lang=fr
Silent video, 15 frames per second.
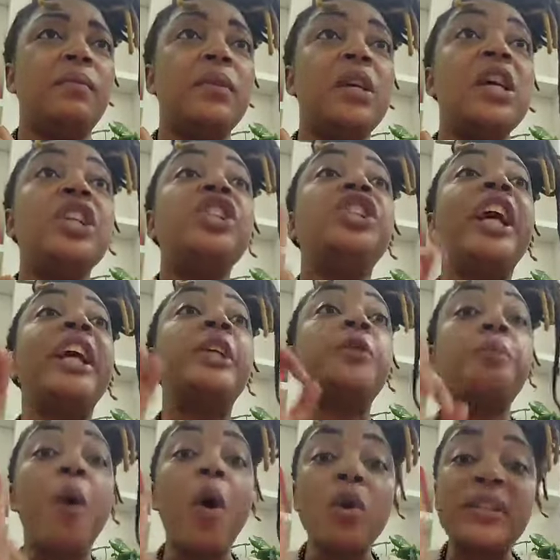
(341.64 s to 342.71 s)

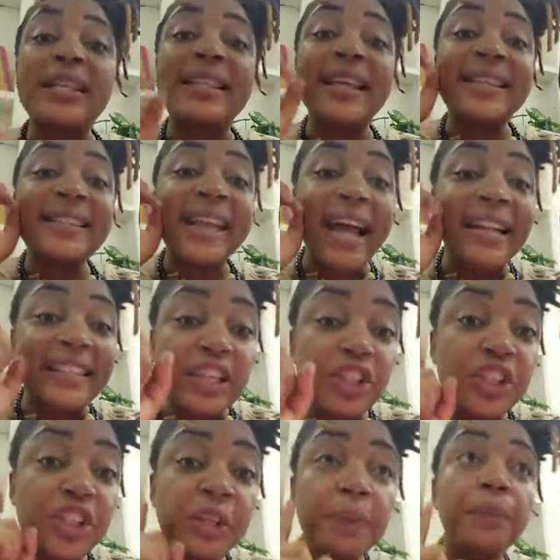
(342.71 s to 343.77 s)
J'expose ses
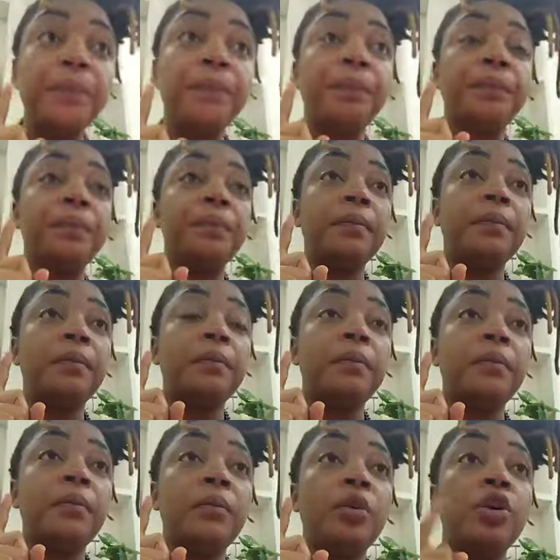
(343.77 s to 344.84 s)
stratégies.
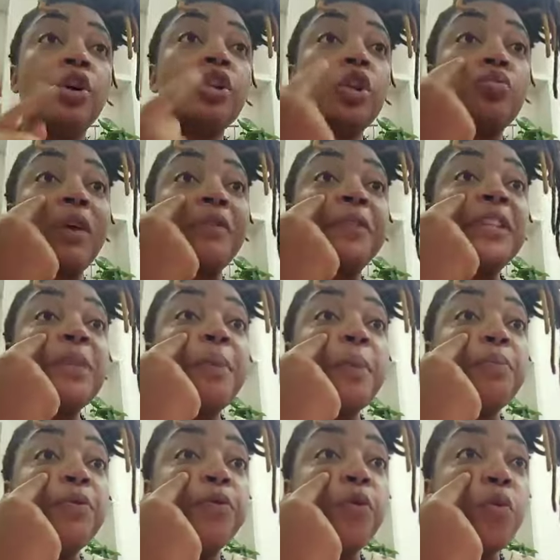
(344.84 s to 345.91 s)
Que ce soit visible pour vous.